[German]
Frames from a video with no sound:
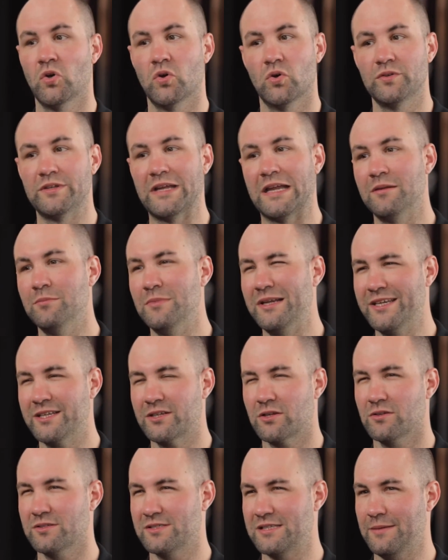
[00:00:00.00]
Und dann im
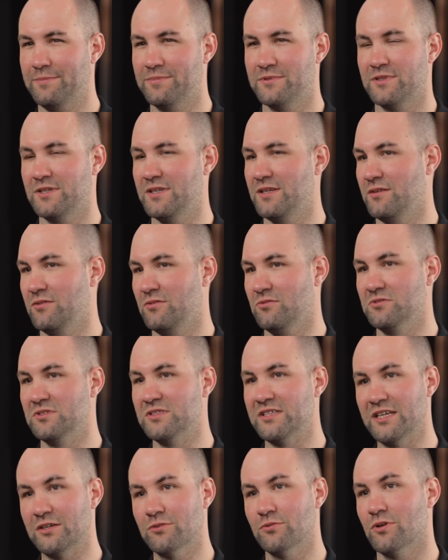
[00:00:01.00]
Lichtkonzept
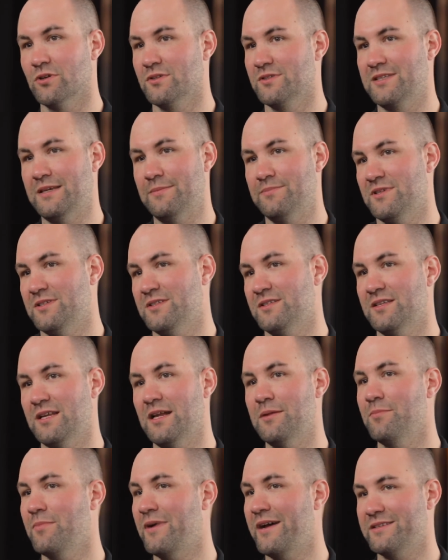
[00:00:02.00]
und Deko-Konzept ist es
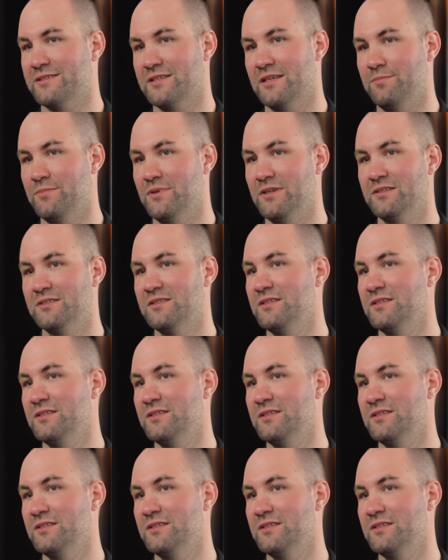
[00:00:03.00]
halt maßgeblich